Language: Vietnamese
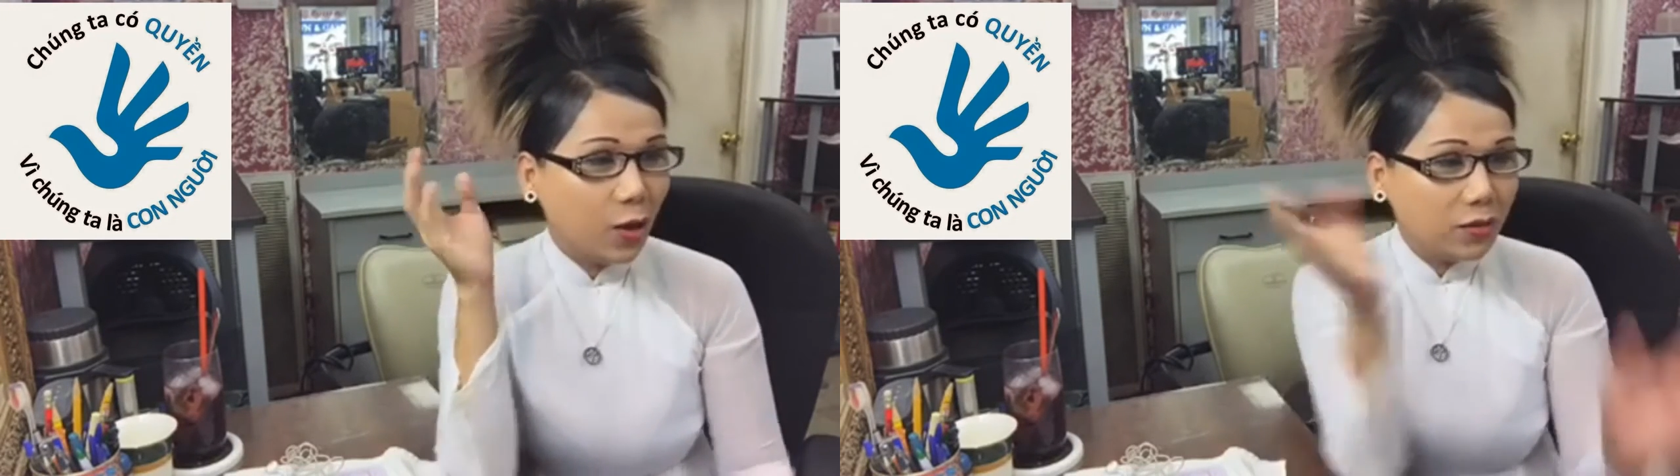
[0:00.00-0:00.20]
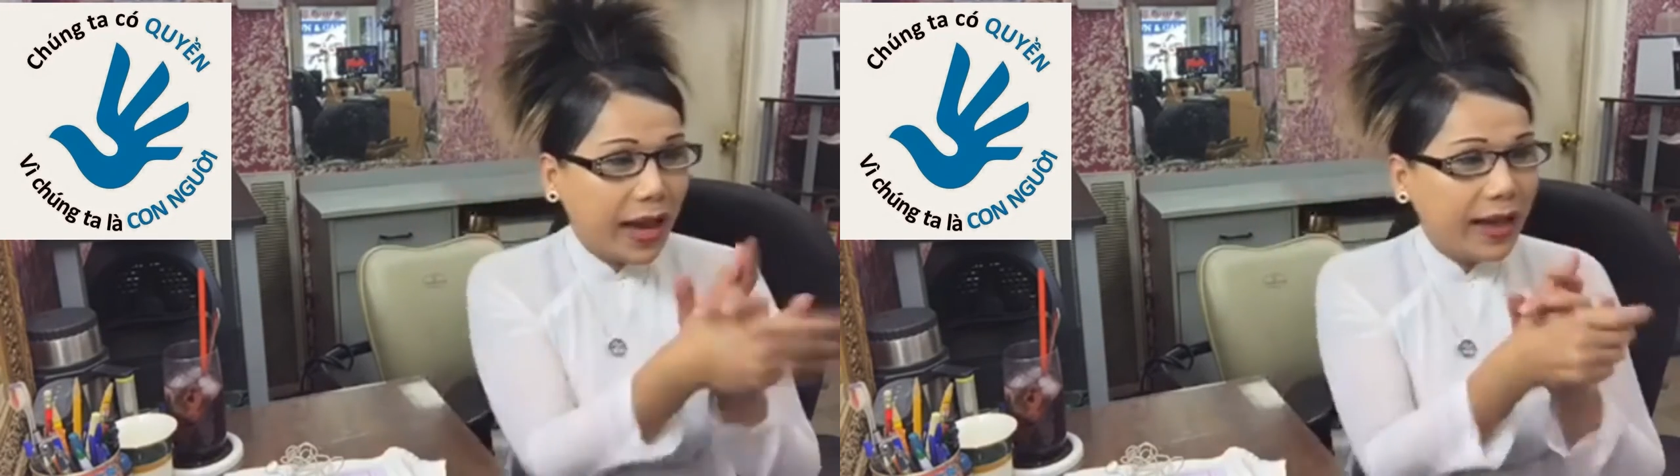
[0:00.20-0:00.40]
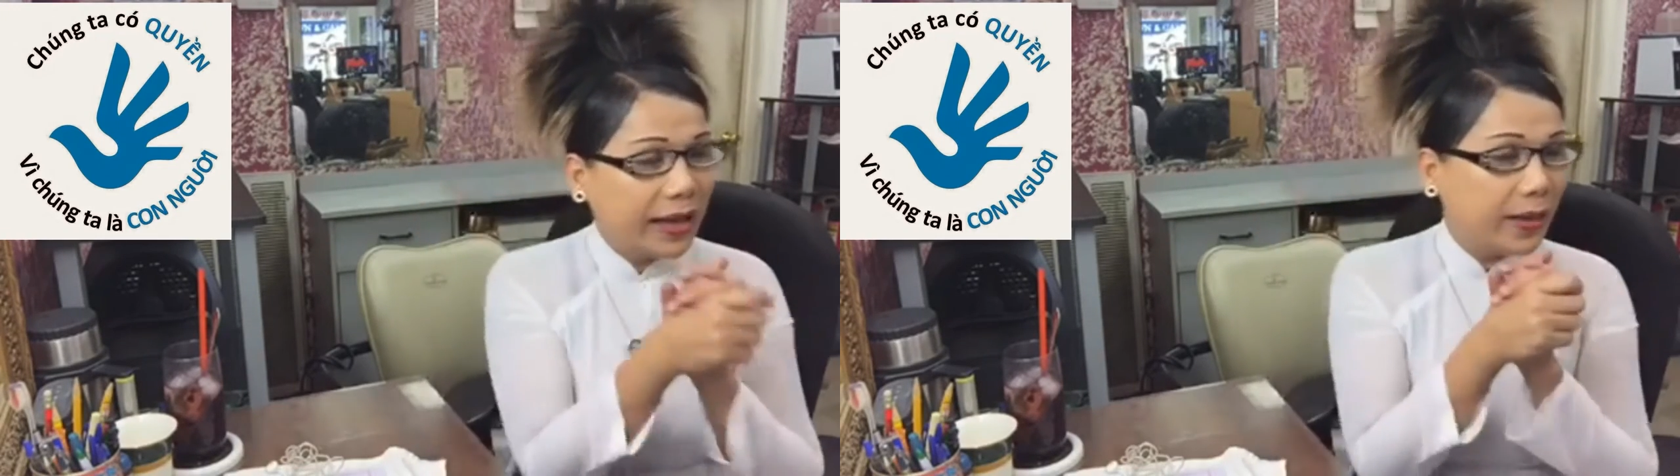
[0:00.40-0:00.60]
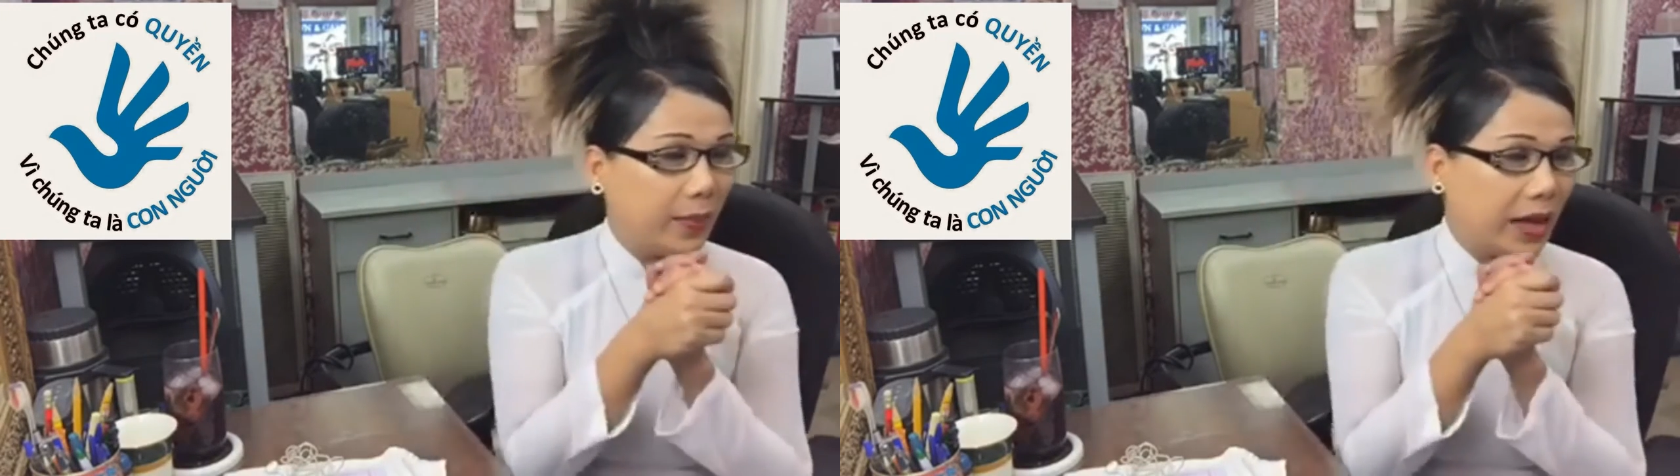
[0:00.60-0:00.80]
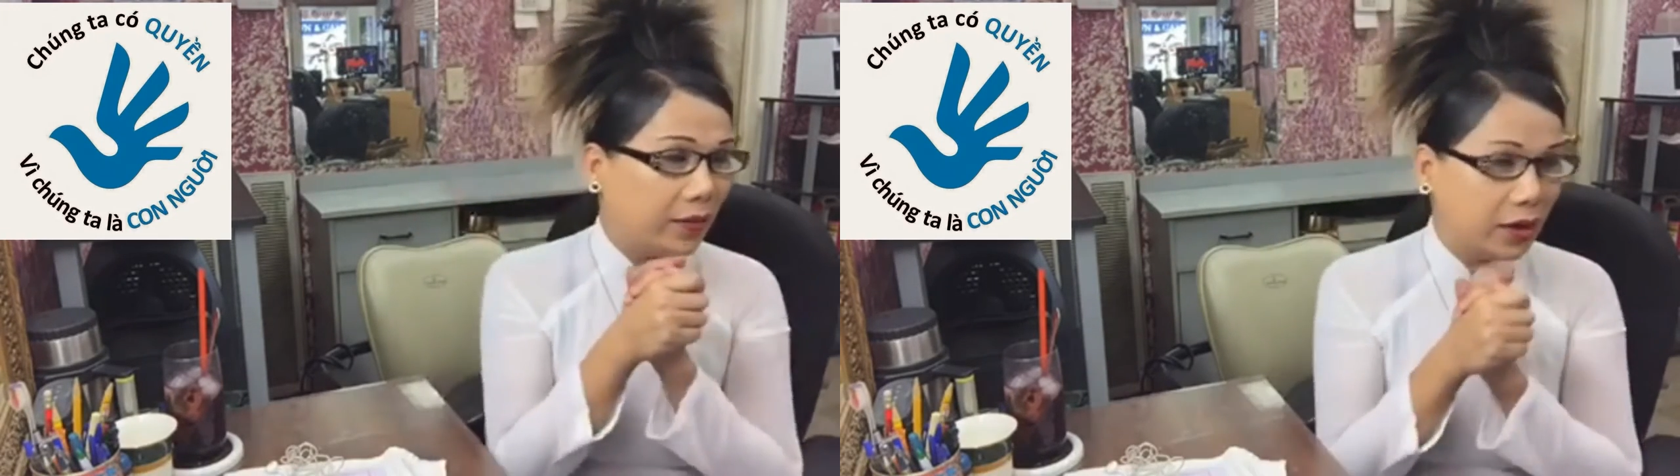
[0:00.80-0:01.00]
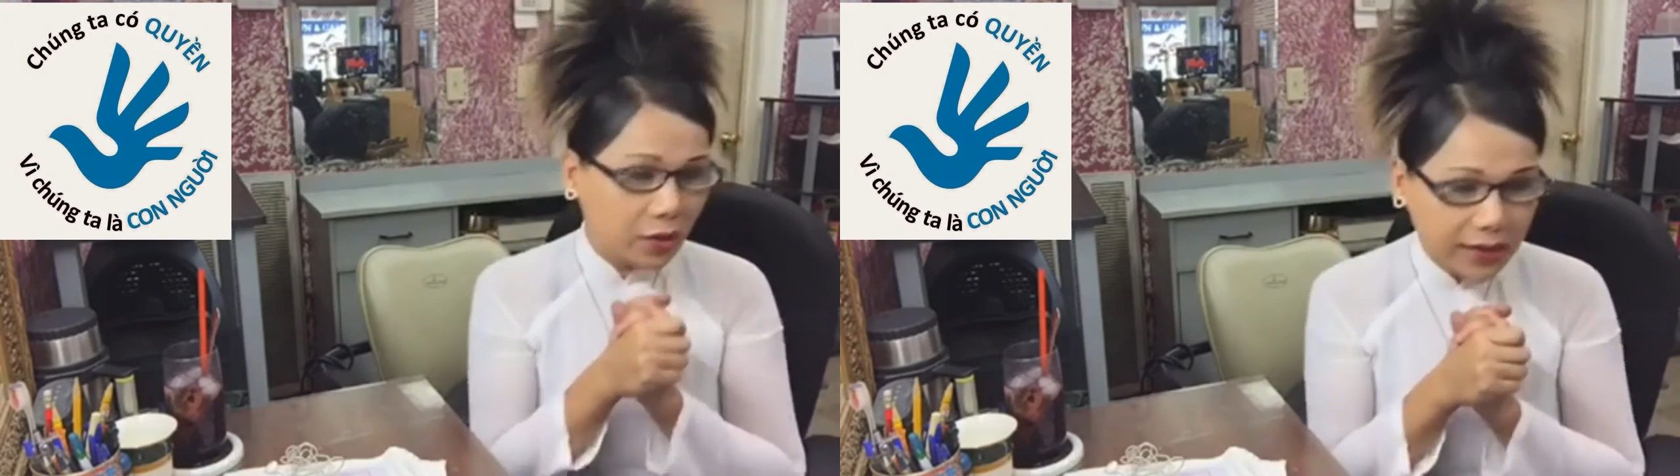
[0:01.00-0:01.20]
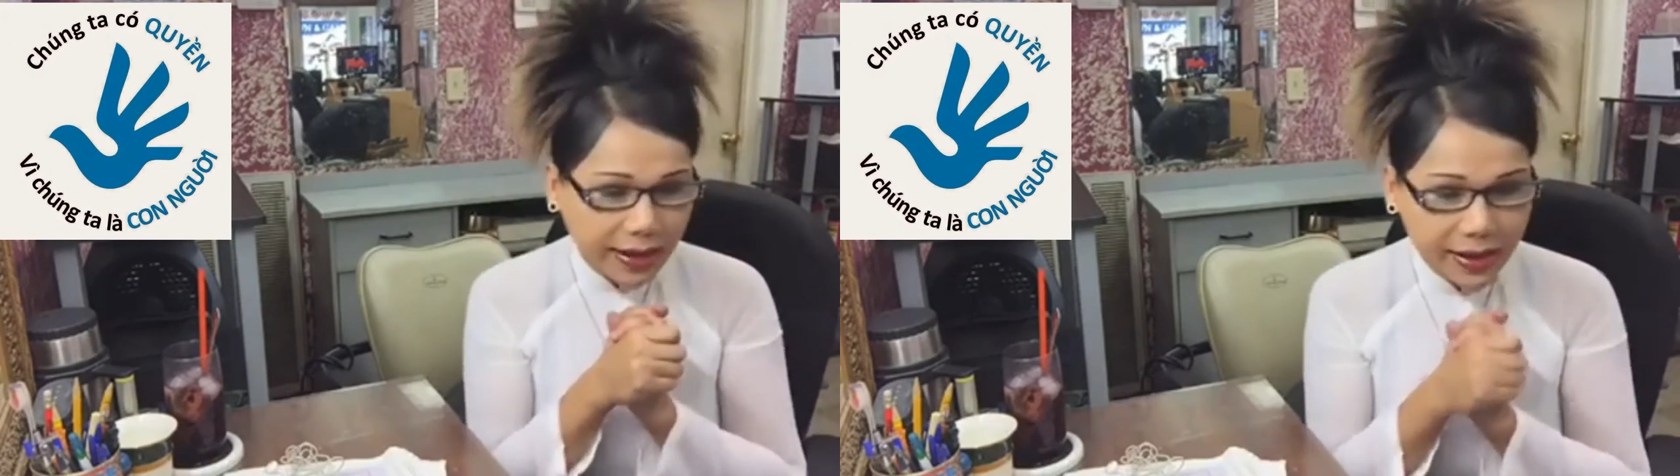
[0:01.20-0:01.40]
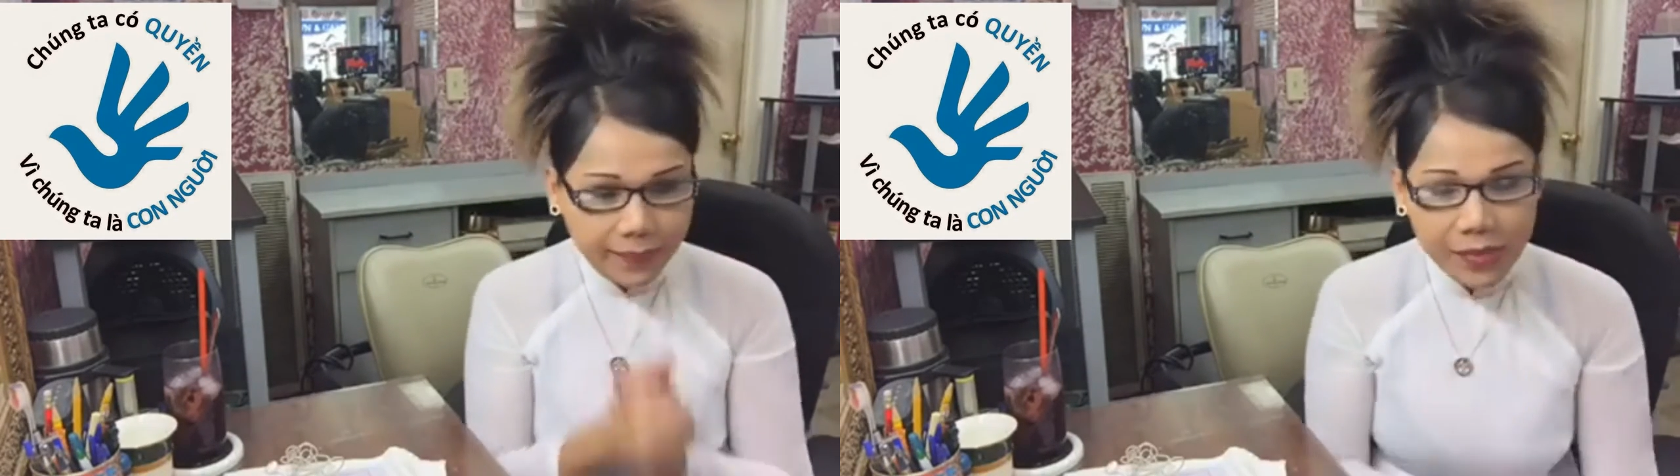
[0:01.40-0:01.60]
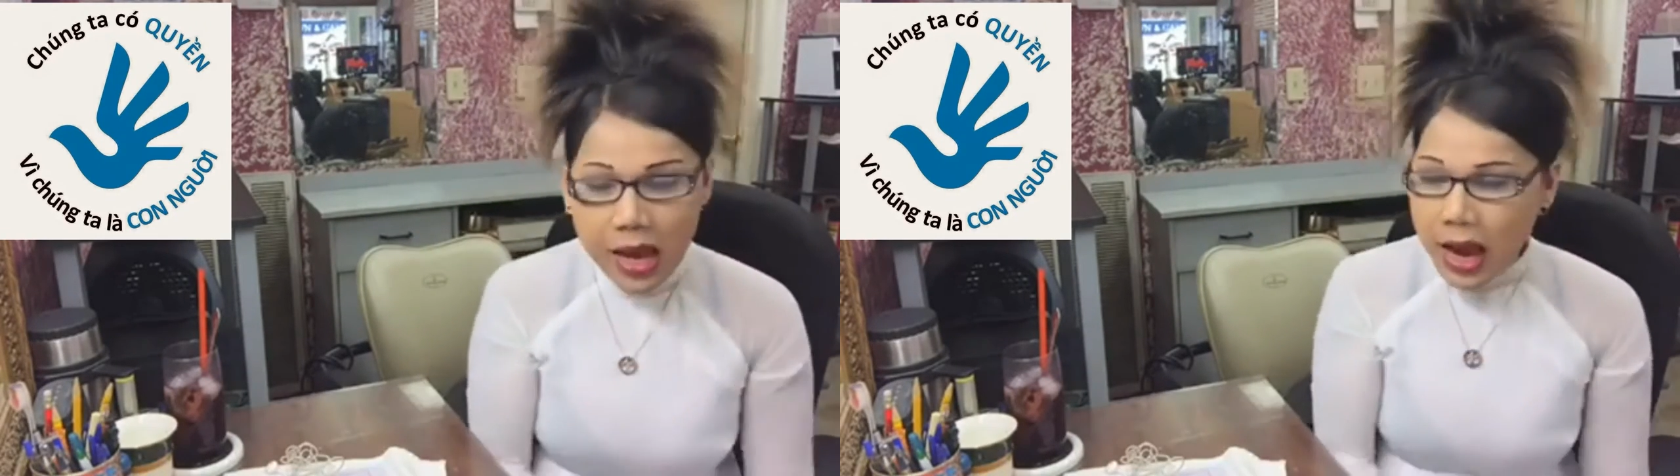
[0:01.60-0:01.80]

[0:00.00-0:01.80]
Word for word: vỗ tay ha bắt đầu là vỗ tay nha